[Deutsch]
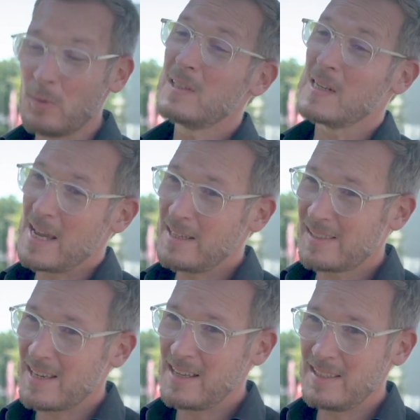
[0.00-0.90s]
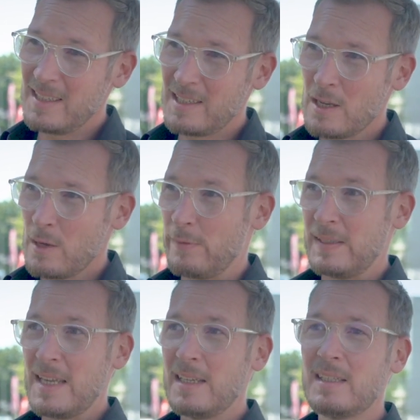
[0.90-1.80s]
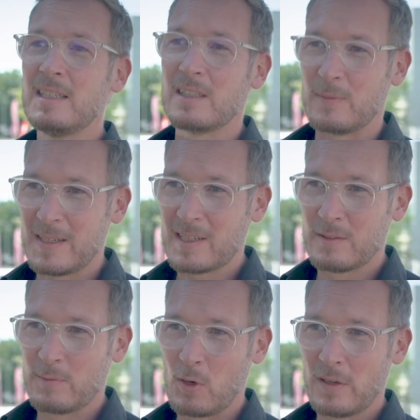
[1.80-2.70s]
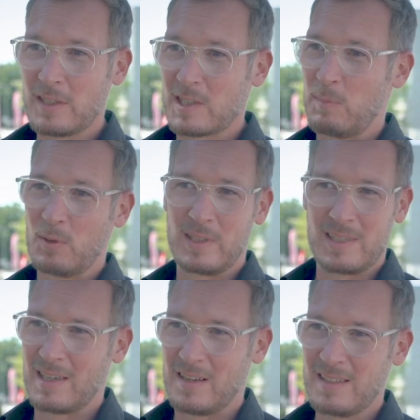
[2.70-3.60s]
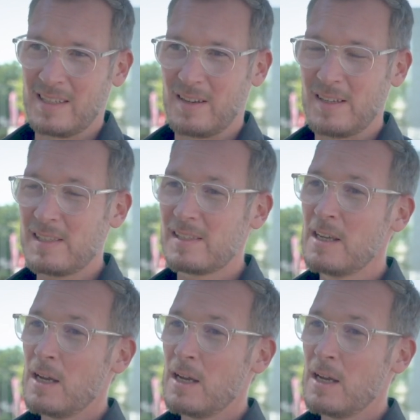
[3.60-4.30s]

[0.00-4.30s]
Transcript: Und gleichzeitig für jene, die entwickeln wollen, das Potenzial da ist,